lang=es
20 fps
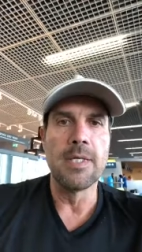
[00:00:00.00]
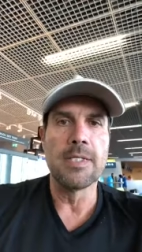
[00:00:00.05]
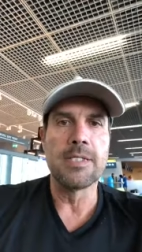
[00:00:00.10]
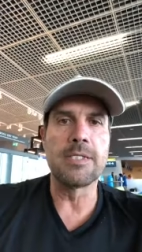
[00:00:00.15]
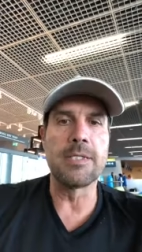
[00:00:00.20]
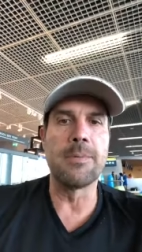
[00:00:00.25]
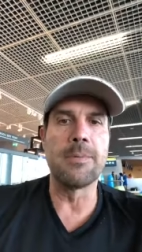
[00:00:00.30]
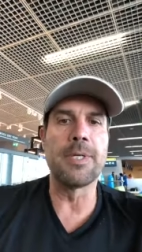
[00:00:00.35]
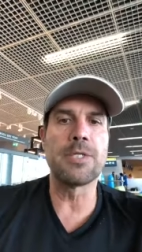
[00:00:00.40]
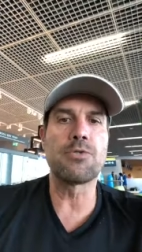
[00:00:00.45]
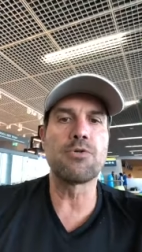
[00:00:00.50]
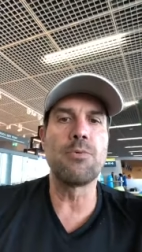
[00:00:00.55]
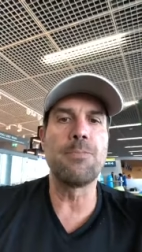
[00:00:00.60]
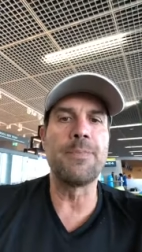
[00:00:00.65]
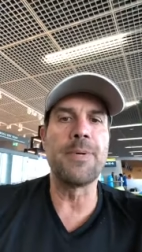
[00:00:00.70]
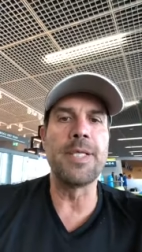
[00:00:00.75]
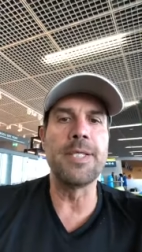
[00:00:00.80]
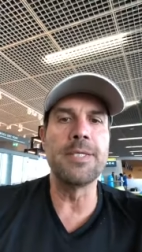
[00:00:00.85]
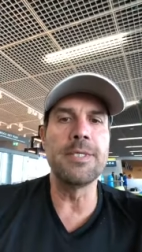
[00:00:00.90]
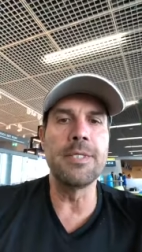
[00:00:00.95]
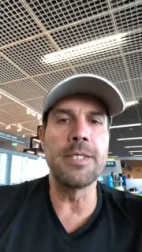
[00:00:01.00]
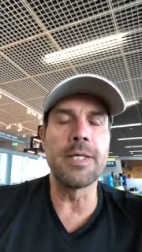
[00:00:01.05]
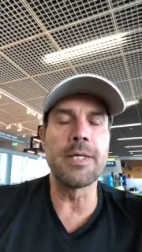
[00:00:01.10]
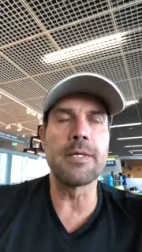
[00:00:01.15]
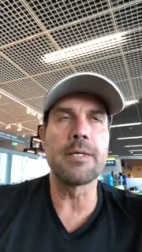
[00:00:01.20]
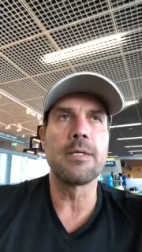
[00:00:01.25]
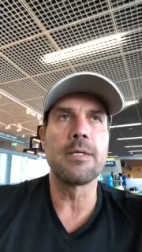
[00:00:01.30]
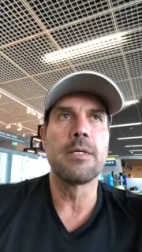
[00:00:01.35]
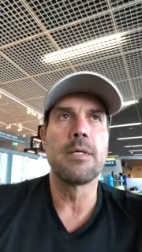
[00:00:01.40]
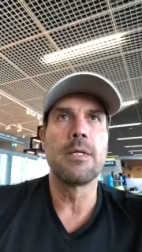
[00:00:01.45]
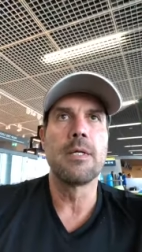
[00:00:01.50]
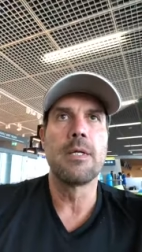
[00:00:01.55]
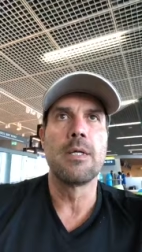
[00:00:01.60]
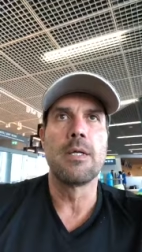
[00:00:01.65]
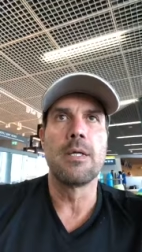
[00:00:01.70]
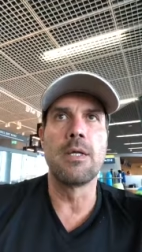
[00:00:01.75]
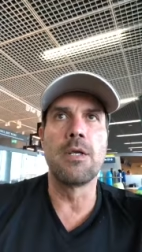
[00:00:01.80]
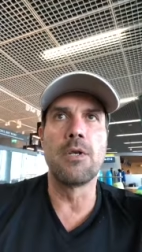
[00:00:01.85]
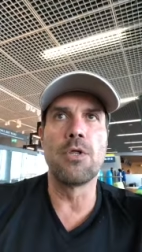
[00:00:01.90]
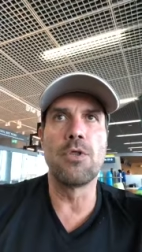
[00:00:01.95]
se va a suspender
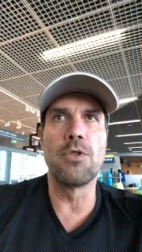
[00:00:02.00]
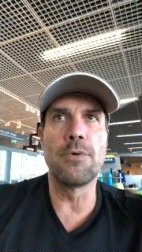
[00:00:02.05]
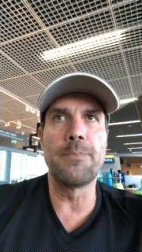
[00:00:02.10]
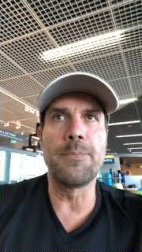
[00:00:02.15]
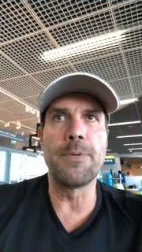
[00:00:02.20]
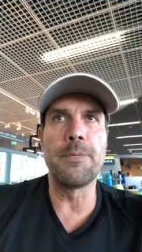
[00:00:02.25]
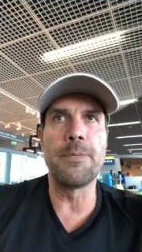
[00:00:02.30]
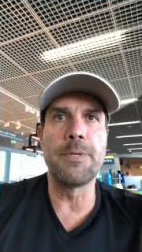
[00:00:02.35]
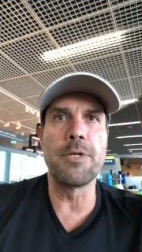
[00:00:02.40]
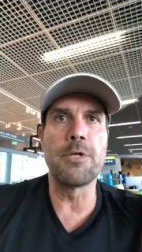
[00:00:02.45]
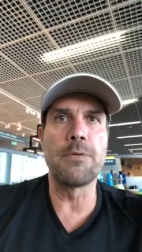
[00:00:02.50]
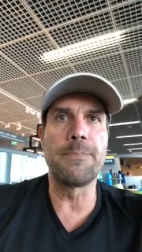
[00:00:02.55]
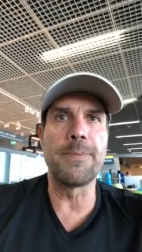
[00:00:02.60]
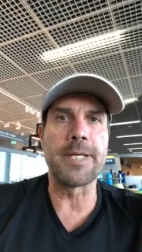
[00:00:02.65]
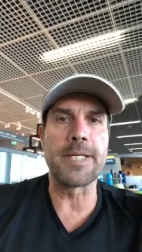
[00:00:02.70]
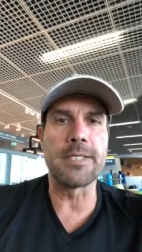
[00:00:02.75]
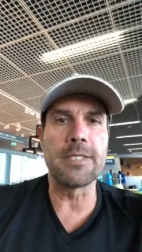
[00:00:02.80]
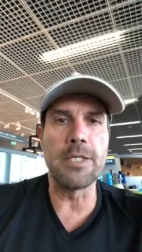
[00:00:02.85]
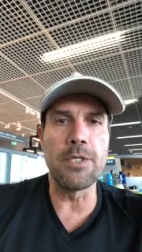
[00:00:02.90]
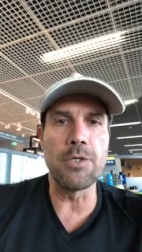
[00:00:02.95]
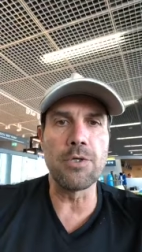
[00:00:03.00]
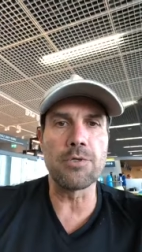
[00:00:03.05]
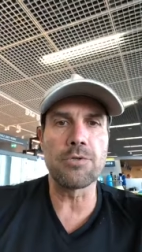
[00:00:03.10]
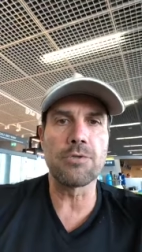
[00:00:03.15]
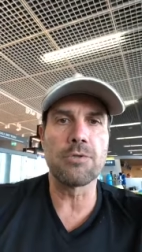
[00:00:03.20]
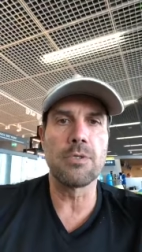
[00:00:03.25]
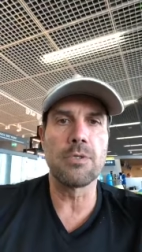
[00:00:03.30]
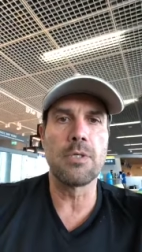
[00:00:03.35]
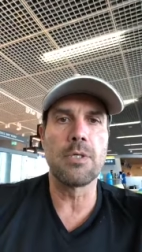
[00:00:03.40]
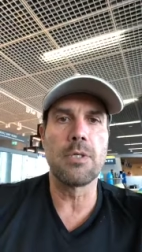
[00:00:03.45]
en los dos primeros partidos